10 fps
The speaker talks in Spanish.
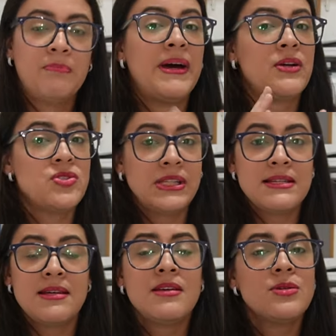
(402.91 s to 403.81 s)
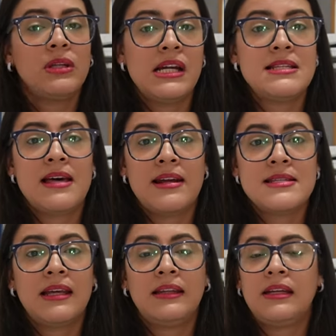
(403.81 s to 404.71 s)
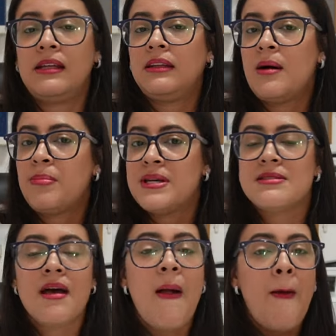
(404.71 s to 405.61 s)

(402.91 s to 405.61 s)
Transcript: pero si decides utilizar esta tinta, pues